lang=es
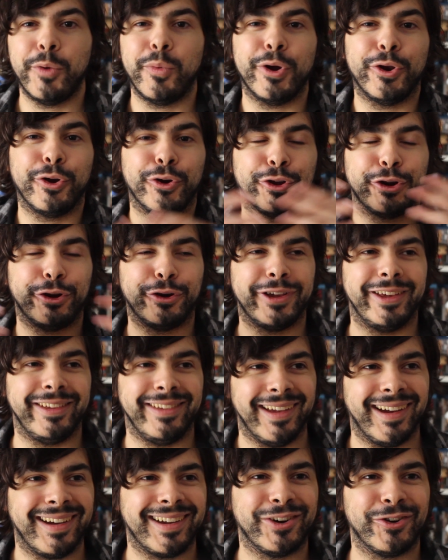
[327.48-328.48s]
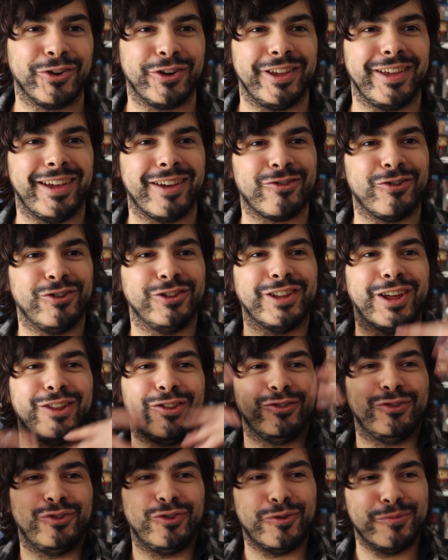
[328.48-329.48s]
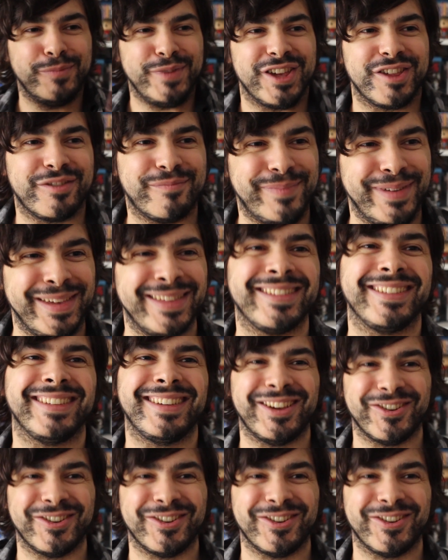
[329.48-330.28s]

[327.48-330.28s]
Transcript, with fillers: Y bueno, creo que ya, creo que ya he soltado todo mi speech,